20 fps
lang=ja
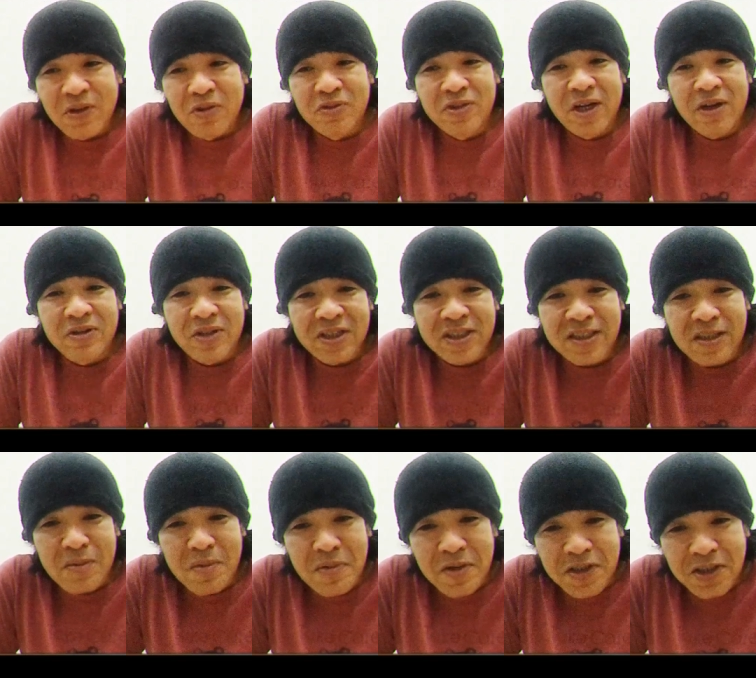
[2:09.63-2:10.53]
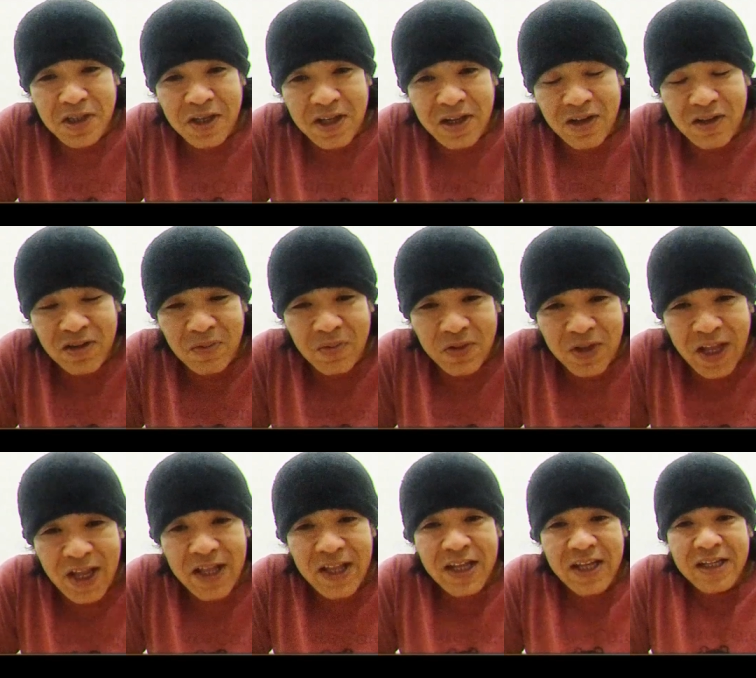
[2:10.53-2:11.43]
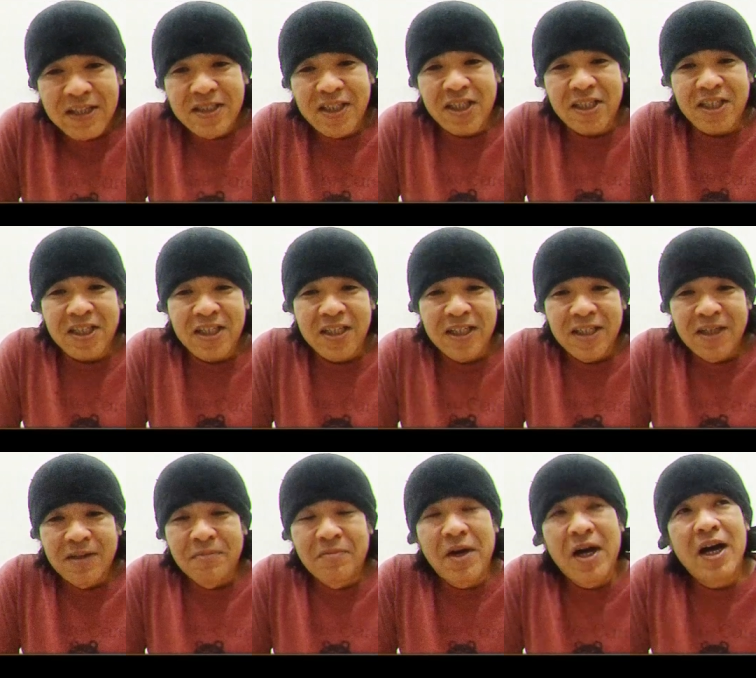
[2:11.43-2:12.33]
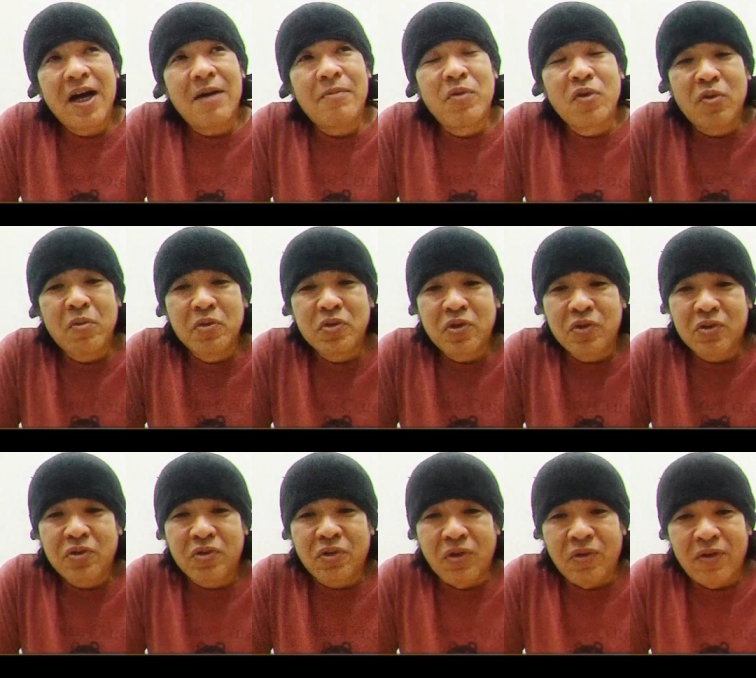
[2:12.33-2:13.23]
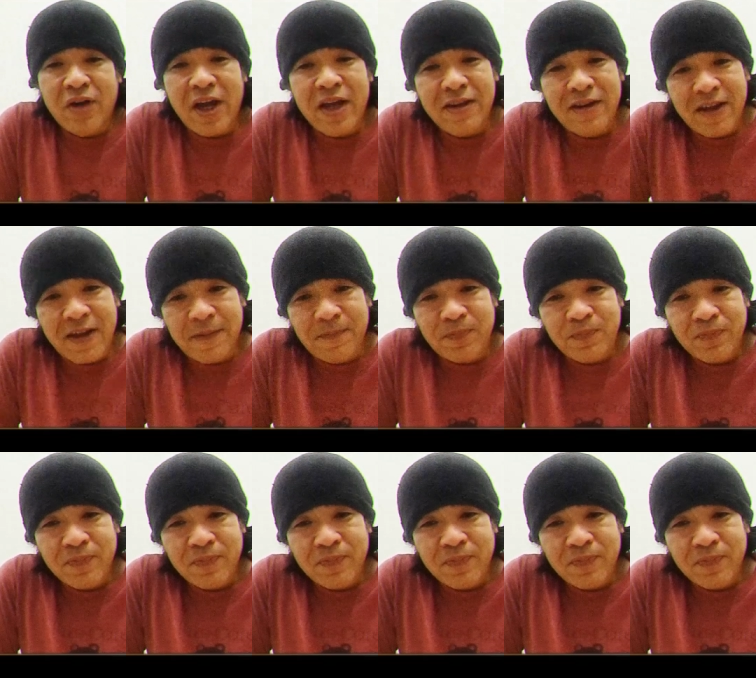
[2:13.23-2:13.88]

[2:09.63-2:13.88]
うだうだしてみましたけれどもね、ぜひ、まあ僕もちょっと来年